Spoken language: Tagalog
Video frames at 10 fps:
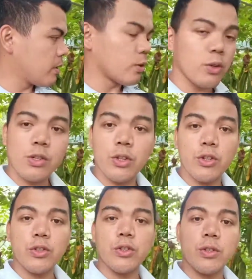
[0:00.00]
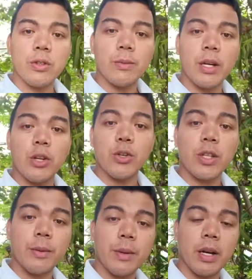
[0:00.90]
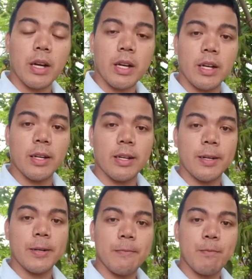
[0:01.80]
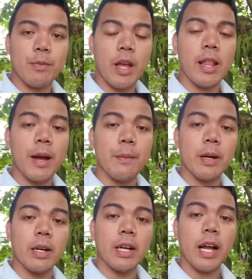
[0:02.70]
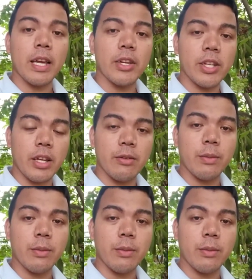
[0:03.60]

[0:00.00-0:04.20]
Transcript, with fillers: kung gusto nyong magkaroon ng mga halamang gagaya niyan,